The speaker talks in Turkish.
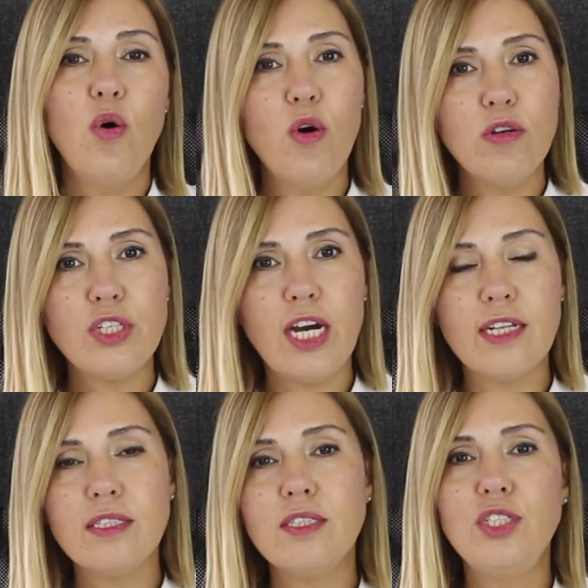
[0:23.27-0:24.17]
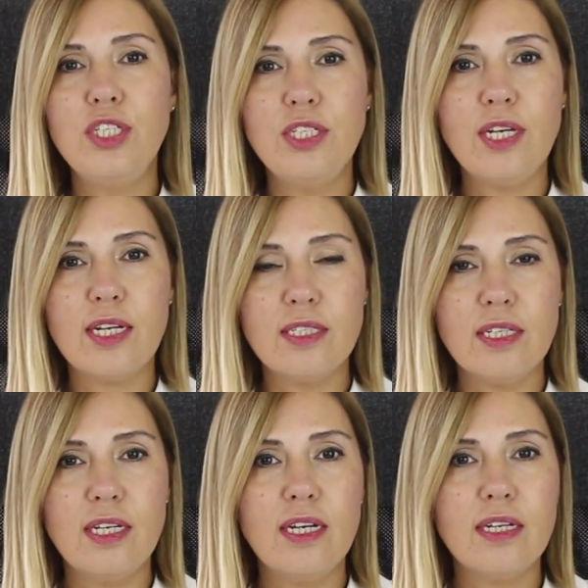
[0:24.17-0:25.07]
O-Shot,
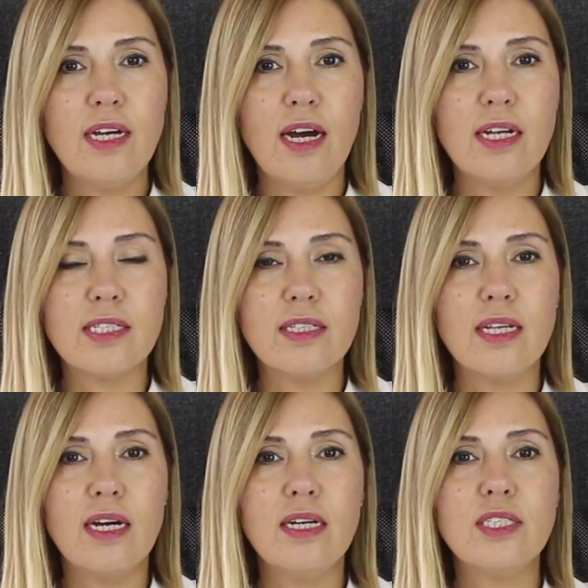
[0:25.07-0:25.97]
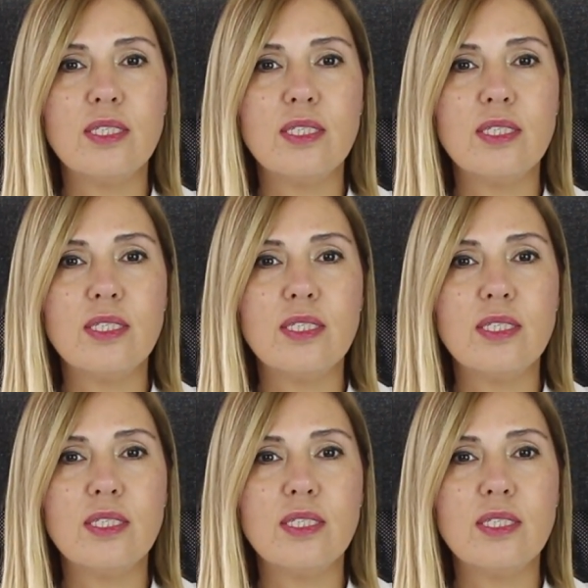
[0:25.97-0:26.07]
G-Shot adı altında